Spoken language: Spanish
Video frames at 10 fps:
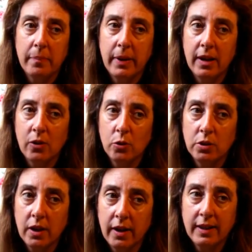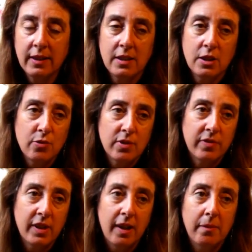pagar con tarjeta, si no es
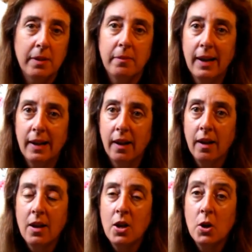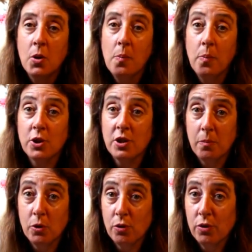fiable, vale. Pues a
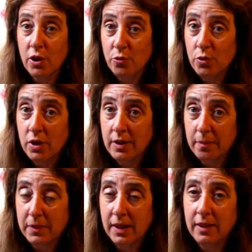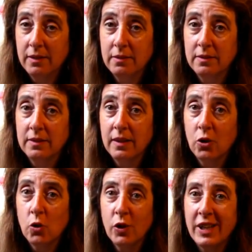modo de ayuda también
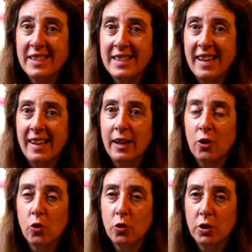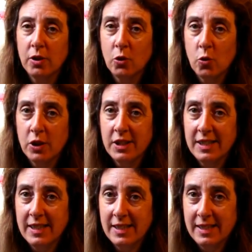con esa, con,
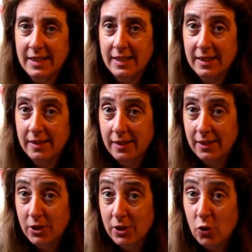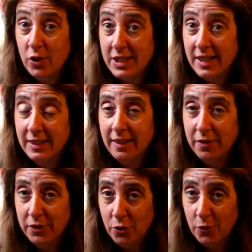ese, con esa
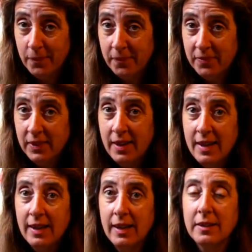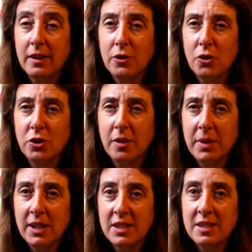intención. La intención
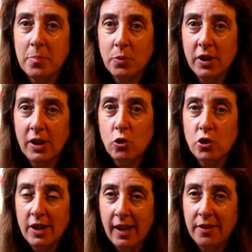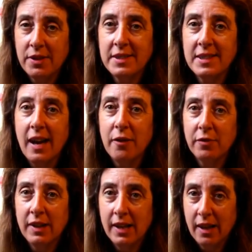también es de poner los enlaces
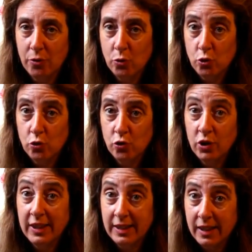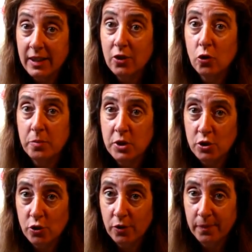afiliados que tienen
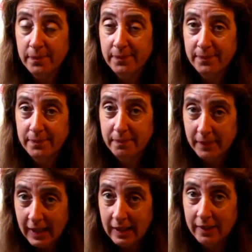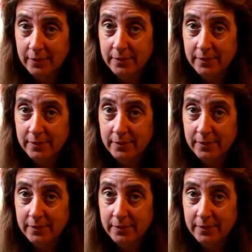comisión, vale.